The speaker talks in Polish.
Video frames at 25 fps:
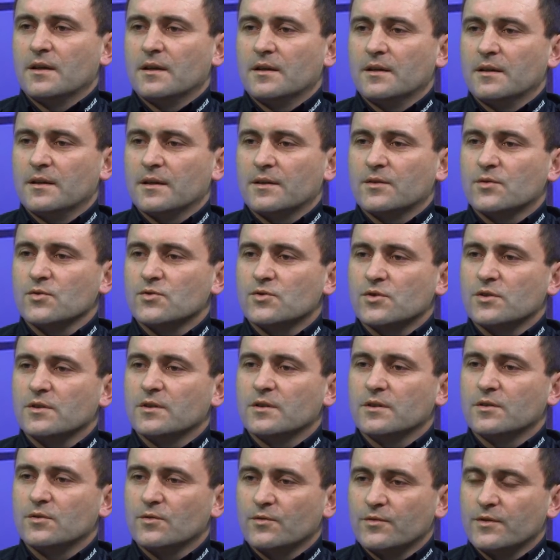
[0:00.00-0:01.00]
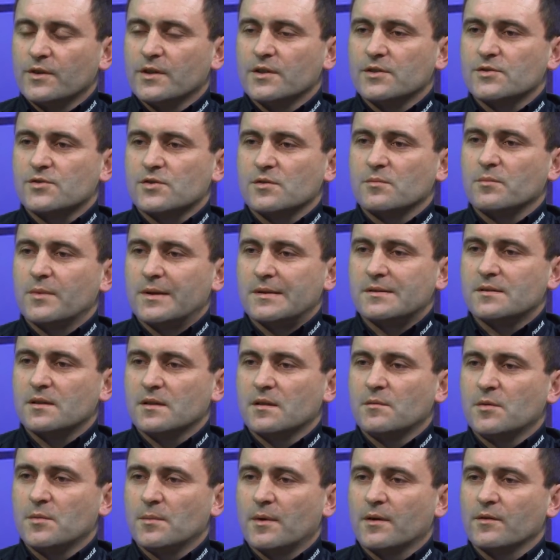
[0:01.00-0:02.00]
e, którzy również między
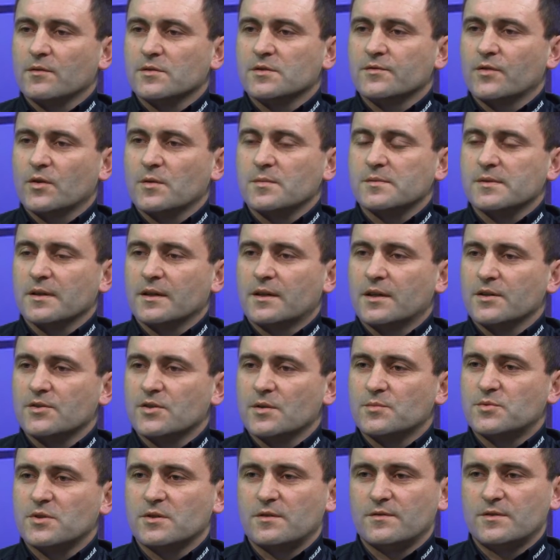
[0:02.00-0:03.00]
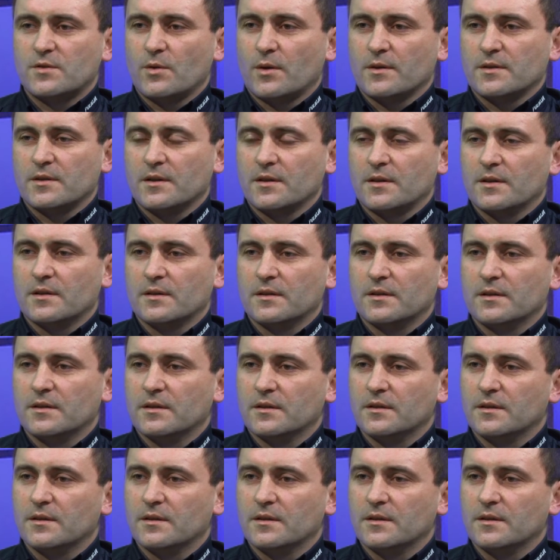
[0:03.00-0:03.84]
innymi mają w swoim zakresie przeciwdziałanie